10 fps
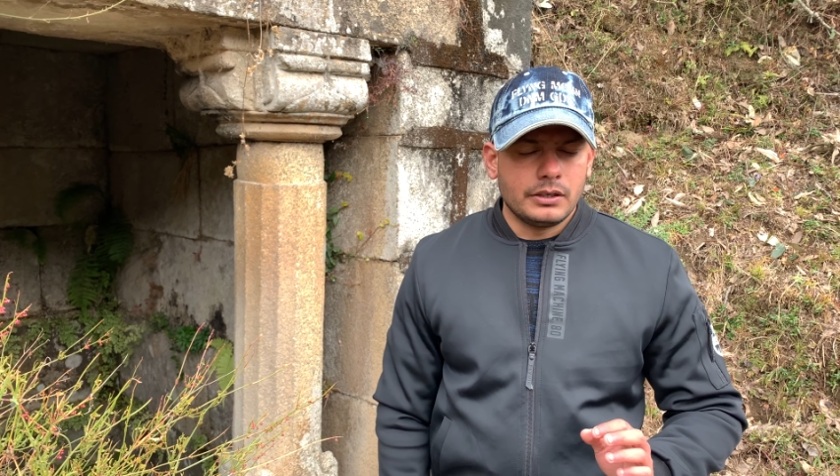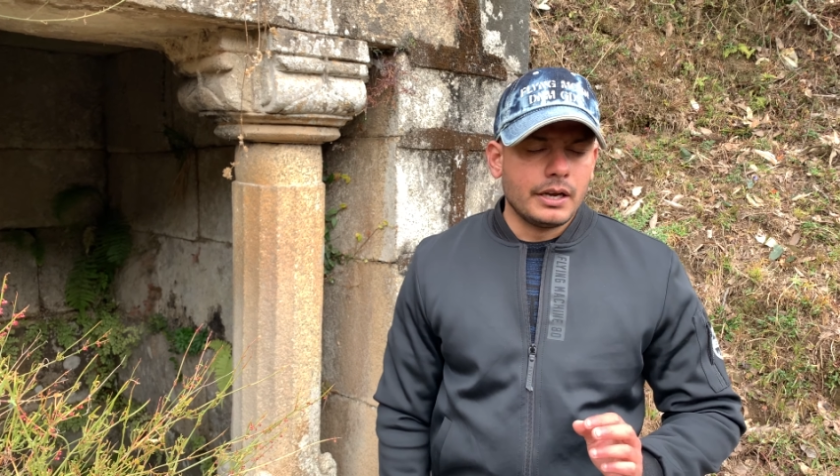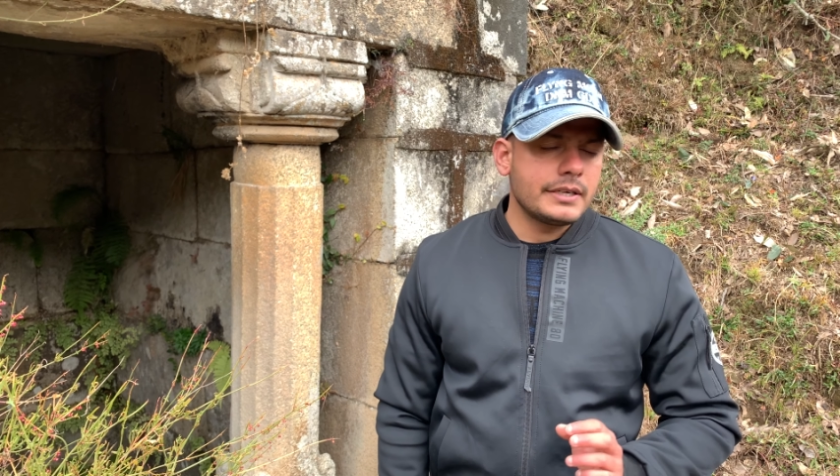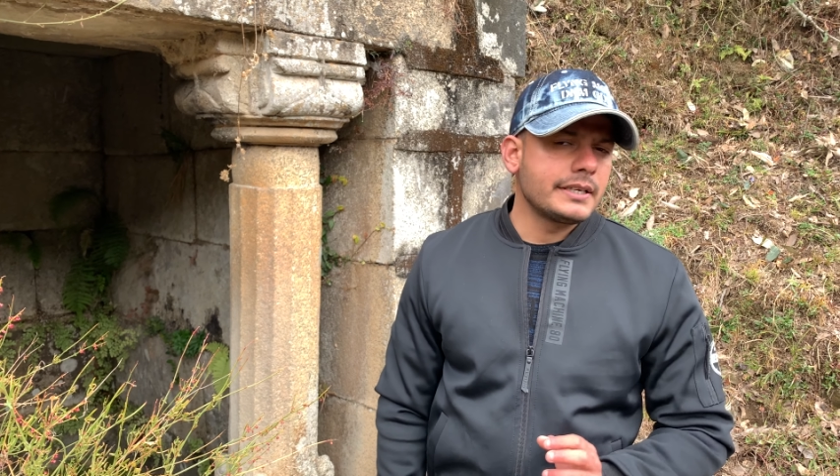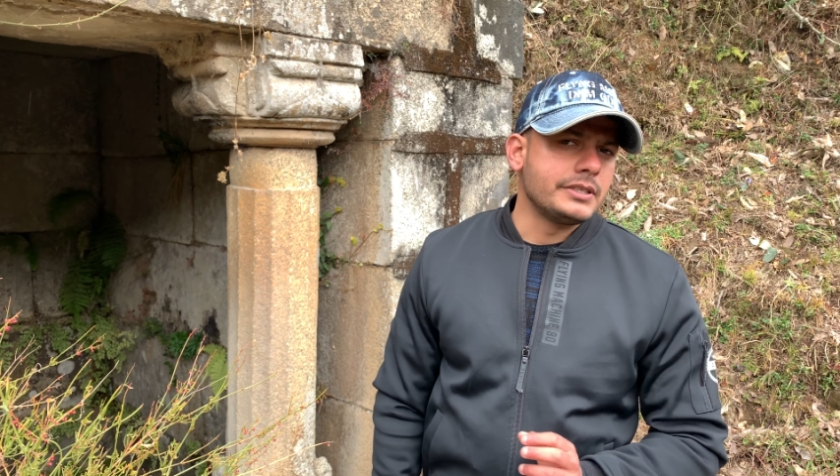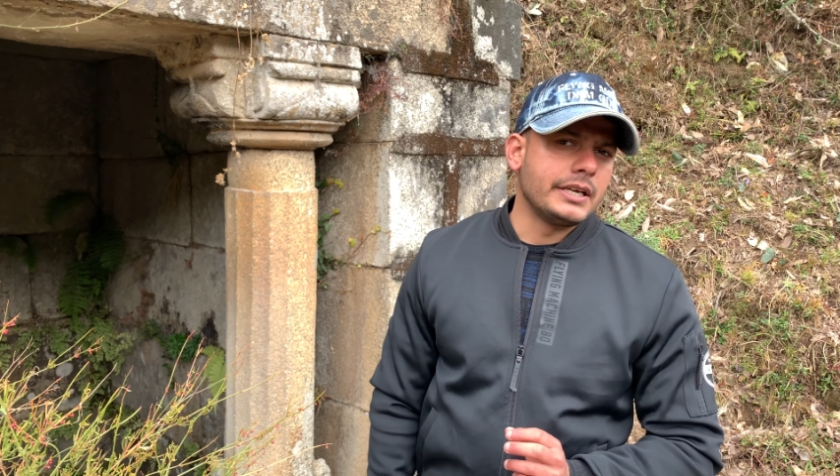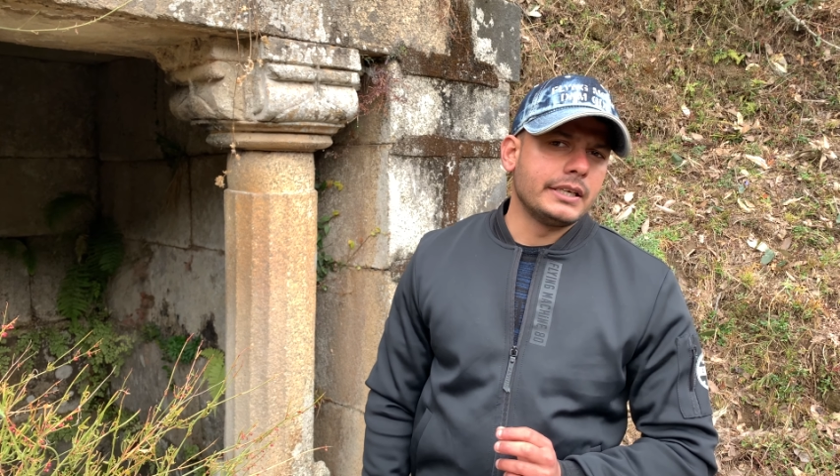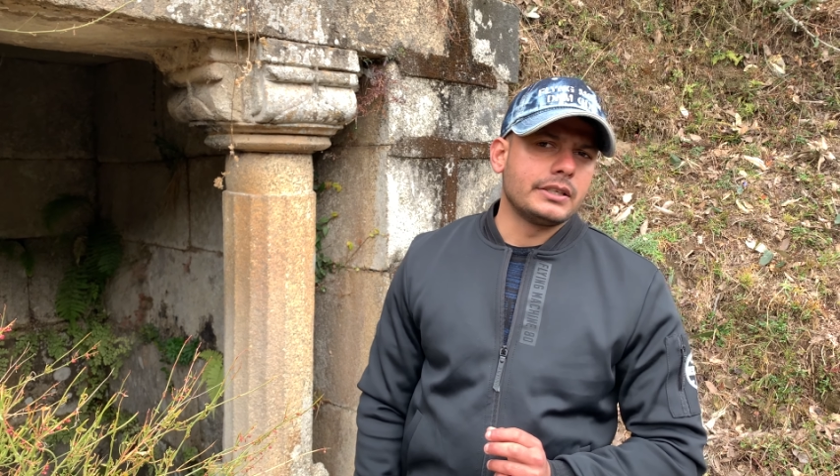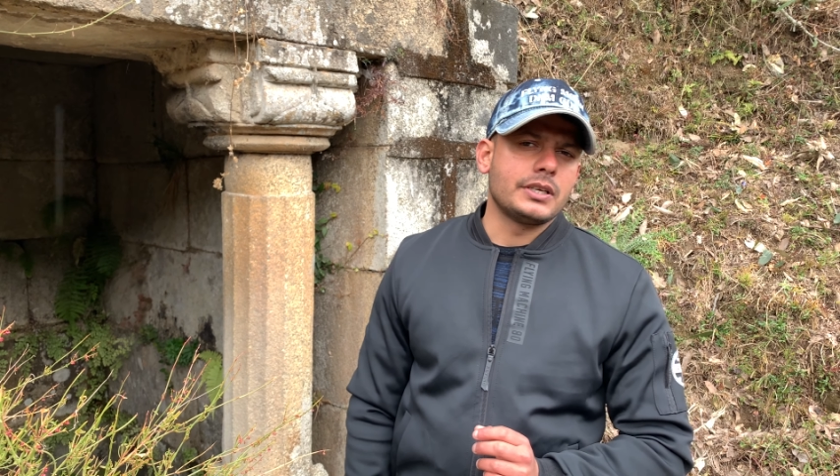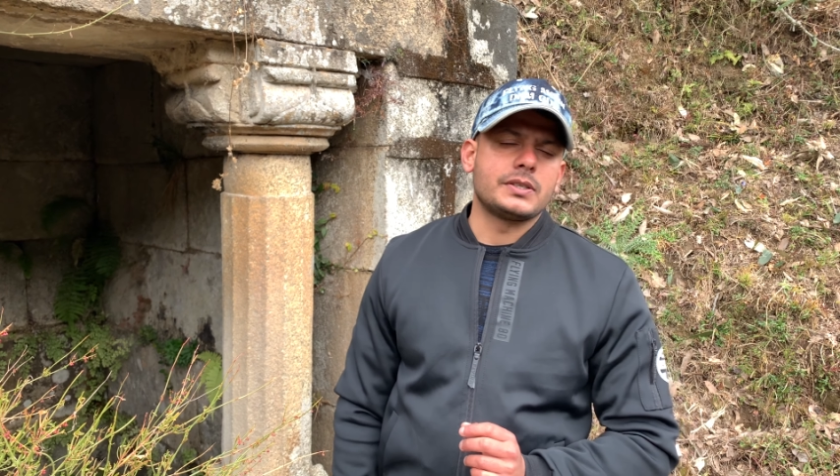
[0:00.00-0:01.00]
घर सजाने
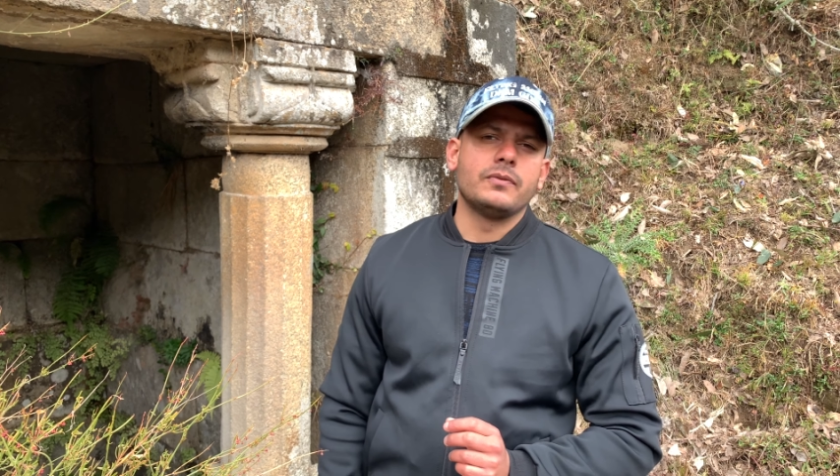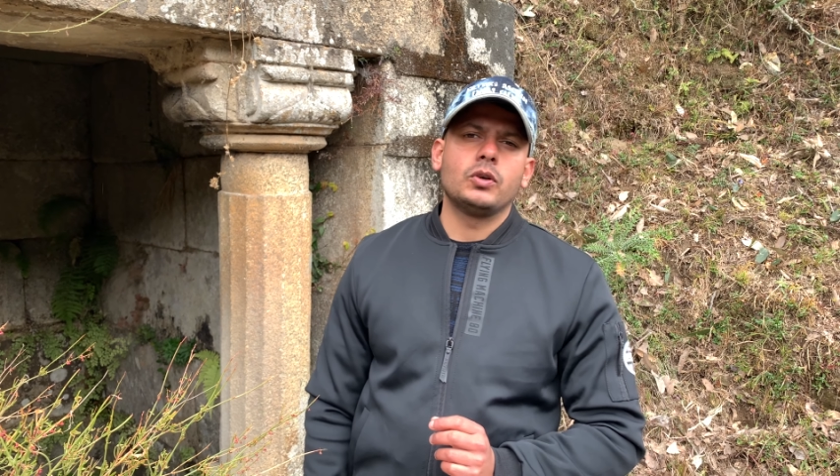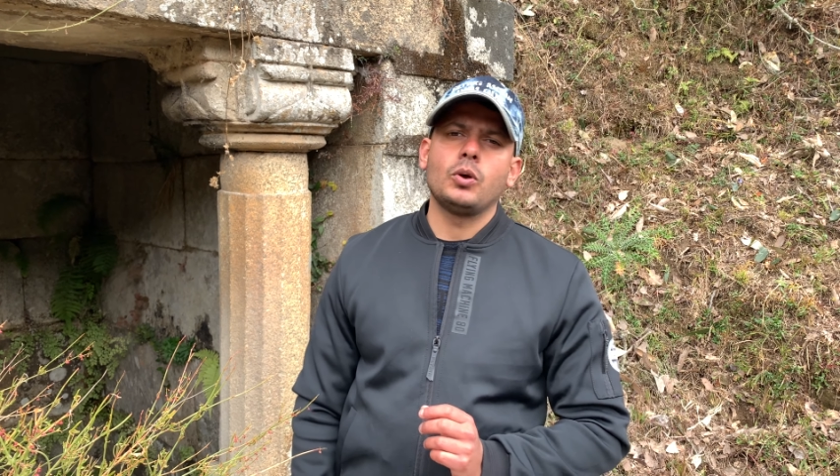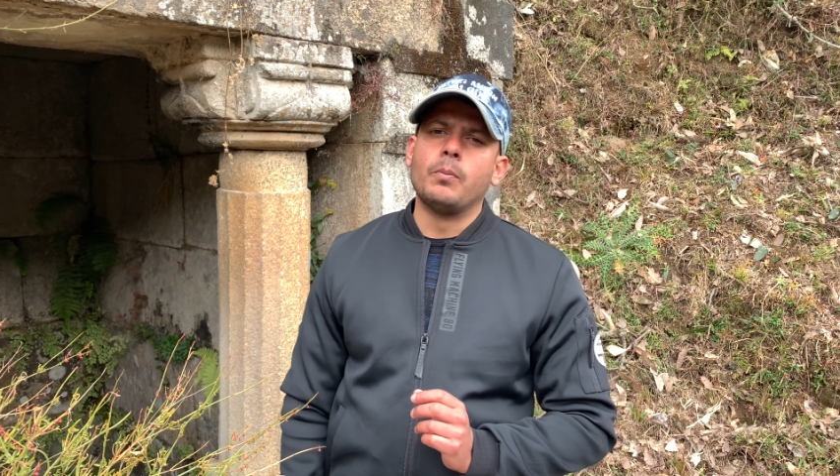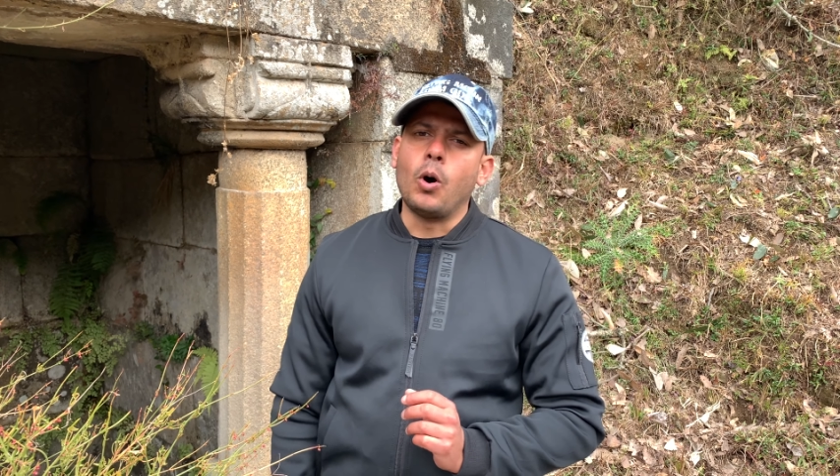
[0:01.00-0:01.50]
का तस्वुर तो